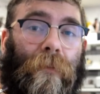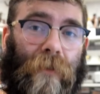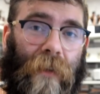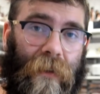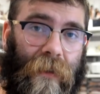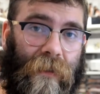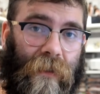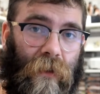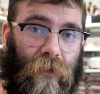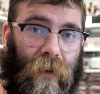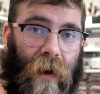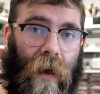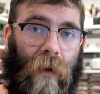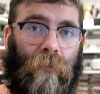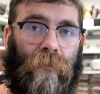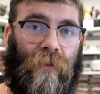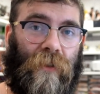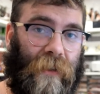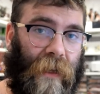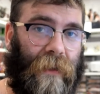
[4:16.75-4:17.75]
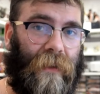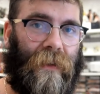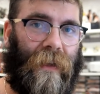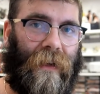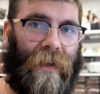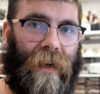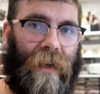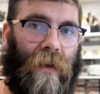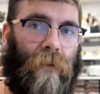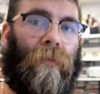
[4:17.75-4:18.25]
przetestowałem przed
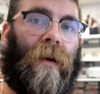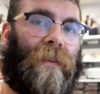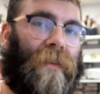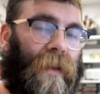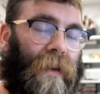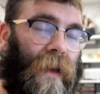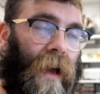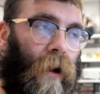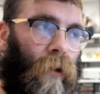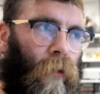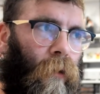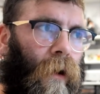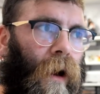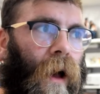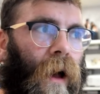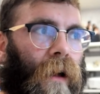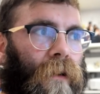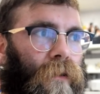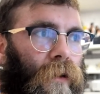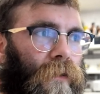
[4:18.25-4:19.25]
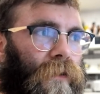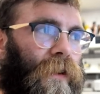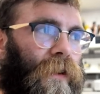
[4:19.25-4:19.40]
nagraniem materiału, to